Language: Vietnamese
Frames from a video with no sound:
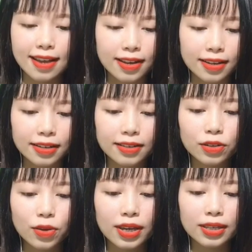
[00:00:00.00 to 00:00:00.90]
Đường
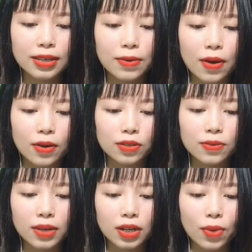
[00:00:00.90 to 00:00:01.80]
Nhuệ sau đó dùng
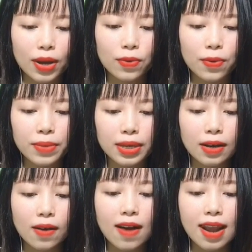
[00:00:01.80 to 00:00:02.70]
điện thoại của mình
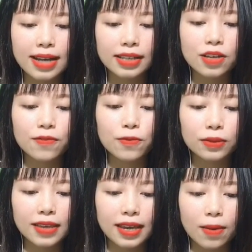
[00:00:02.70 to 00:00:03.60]
gọi lại cho phụ xe
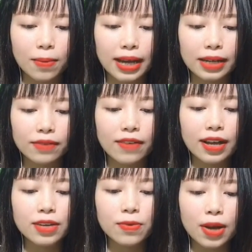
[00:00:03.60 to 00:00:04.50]
Ngọc Anh và yêu
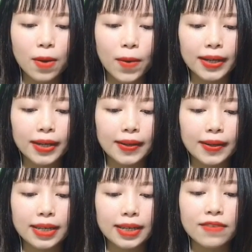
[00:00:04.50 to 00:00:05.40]
cầu anh này
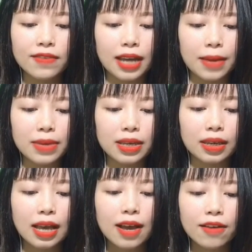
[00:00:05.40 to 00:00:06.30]
khi về Thái Bình
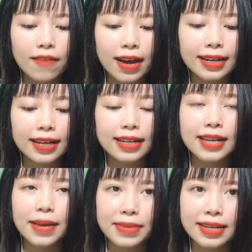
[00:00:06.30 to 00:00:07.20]
phải đến nhà
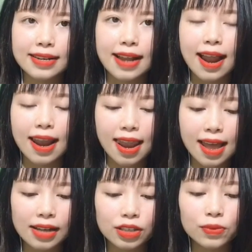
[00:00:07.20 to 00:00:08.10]
mình là
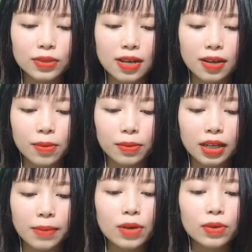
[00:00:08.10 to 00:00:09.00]
trụ sở công ty
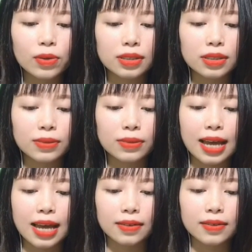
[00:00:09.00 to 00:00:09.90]
bất động sản
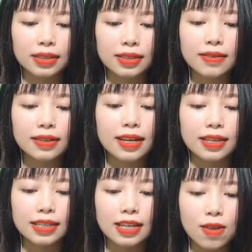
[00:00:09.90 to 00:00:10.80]
Đường Dương để
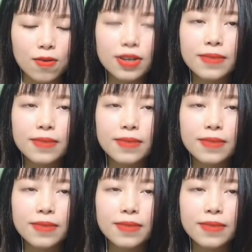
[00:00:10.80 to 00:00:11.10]
xin lỗi.